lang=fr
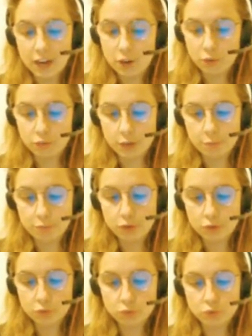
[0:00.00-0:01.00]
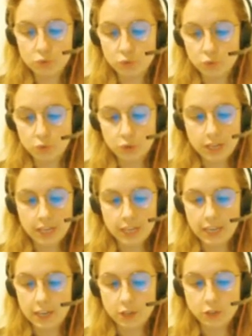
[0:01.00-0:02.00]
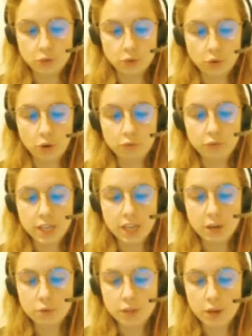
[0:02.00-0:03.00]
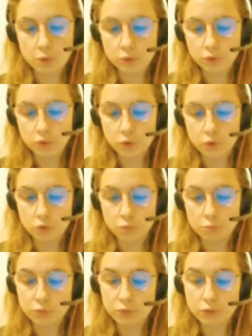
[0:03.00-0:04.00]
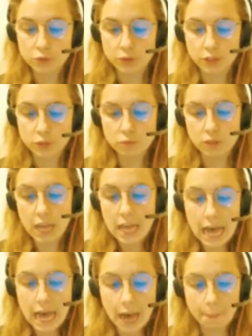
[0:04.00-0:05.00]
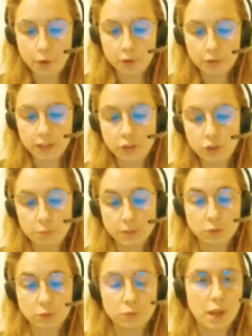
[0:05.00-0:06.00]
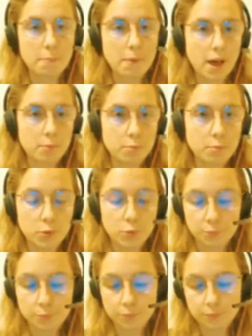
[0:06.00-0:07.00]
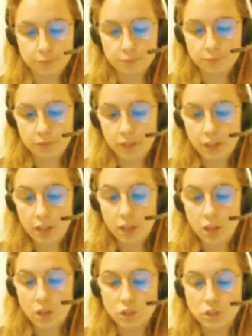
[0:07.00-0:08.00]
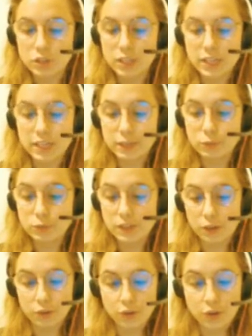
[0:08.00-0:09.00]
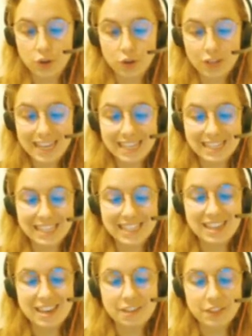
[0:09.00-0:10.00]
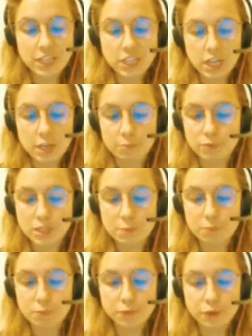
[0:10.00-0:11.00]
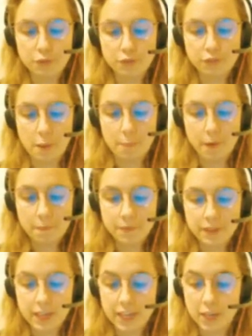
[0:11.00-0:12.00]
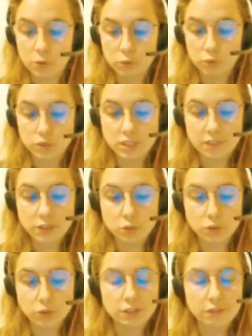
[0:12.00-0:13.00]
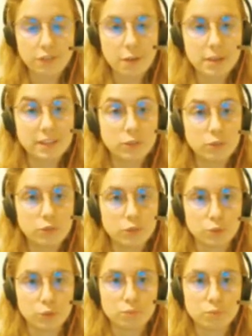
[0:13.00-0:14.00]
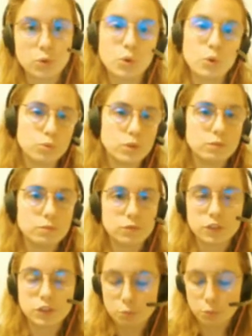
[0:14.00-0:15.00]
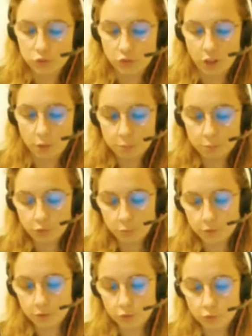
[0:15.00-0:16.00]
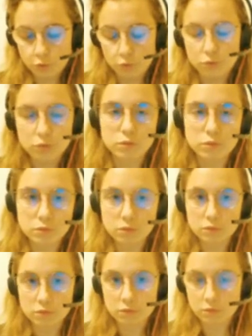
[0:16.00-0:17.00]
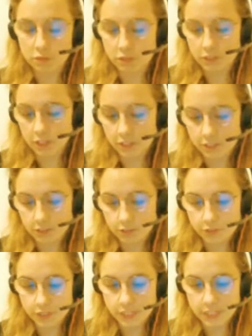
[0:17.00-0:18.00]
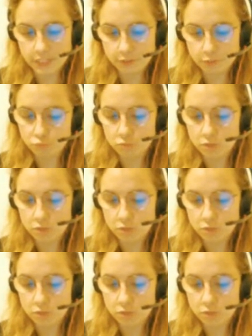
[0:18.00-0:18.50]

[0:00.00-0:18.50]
Elle n'en voulait point toutes deux, et se le renvoyaient l'une à l'autre, ne pouvant se résoudre à prendre un homme qui eût la barbe bleue. Ce qui les dégoûtait encore, c'est qu'il avait déjà épousé plusieurs femmes, et qu'on ne savait ce que ces femmes étaient devenues. Oui, effectivement, c'est un peu plus embêtant que une disgrâce hein, physique. Hein.